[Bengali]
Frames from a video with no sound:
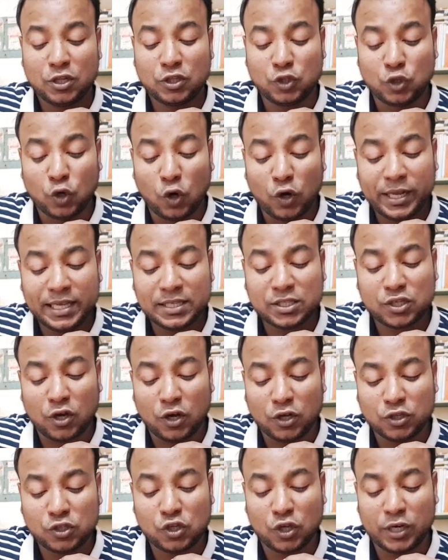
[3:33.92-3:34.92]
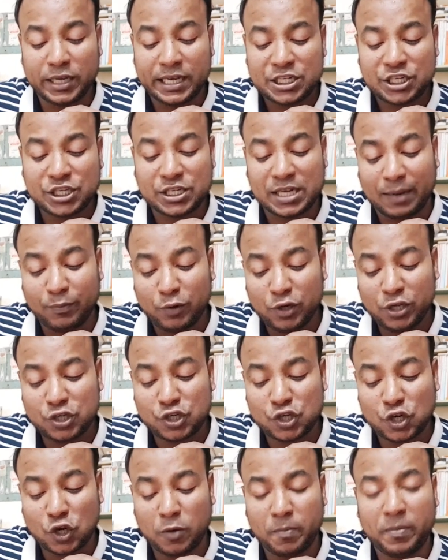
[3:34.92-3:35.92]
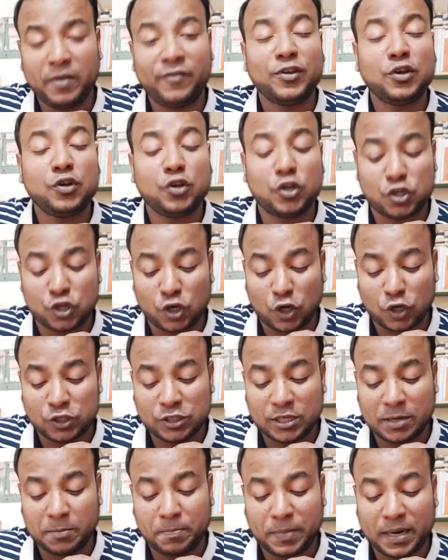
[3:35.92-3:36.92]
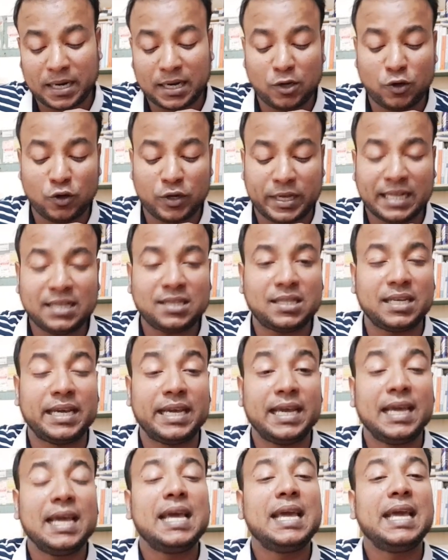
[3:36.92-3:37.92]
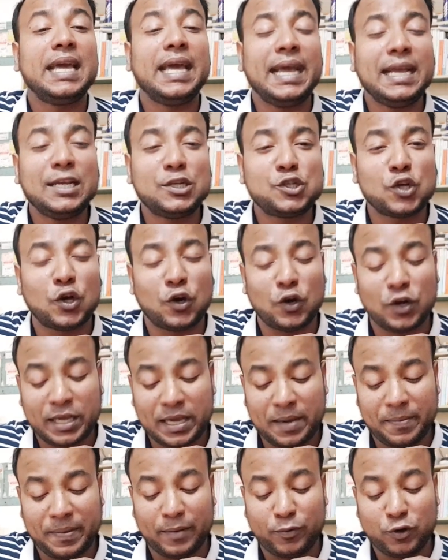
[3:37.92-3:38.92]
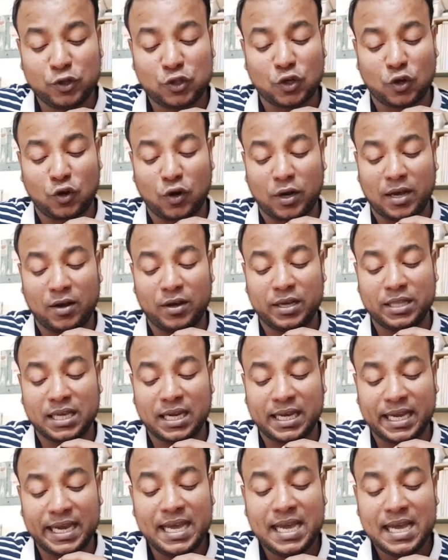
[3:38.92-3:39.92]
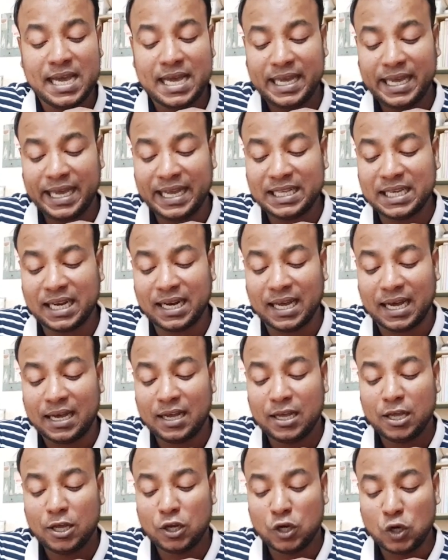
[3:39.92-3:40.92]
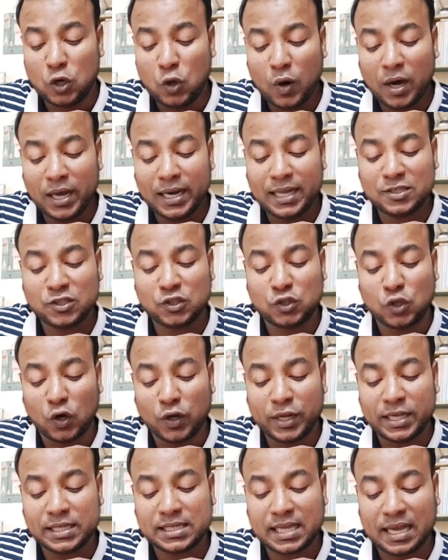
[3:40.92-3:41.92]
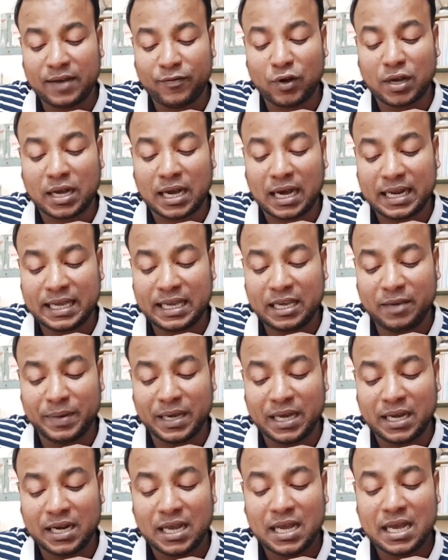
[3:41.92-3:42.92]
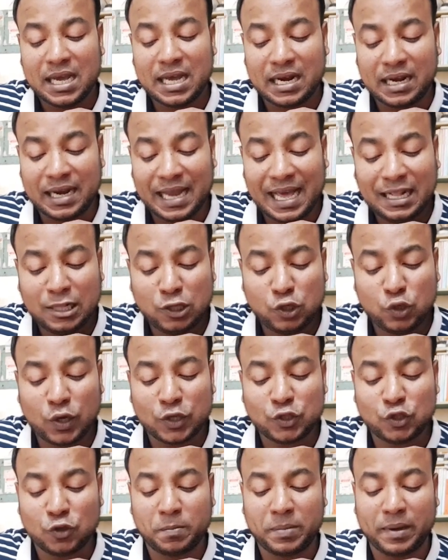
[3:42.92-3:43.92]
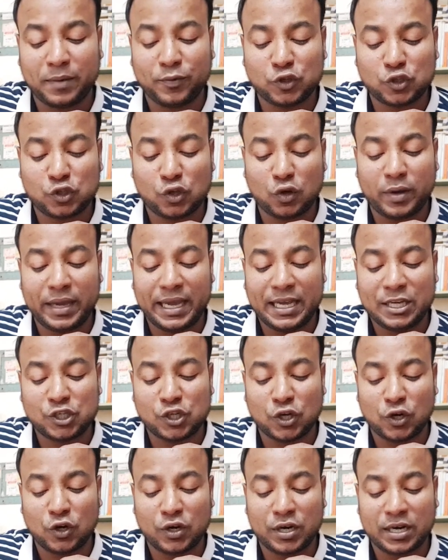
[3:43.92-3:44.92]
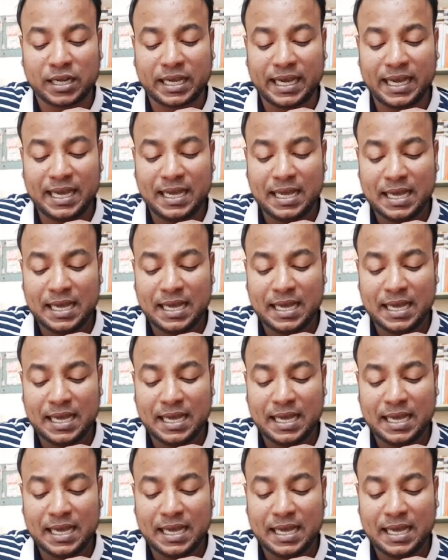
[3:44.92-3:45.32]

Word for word: দনেস্ক অঞ্চলে সামরিক সহ বিভিন্ন সরঞ্জাম পাঠানোর ক্ষেত্রে এই শহরকে ব্যবহৃত করা হয়ে থাকে এছাড়া লুহানেস দনেস এবং খার্কিবের রেল যোগাযোগ ব্যবস্থাও এই শহরকে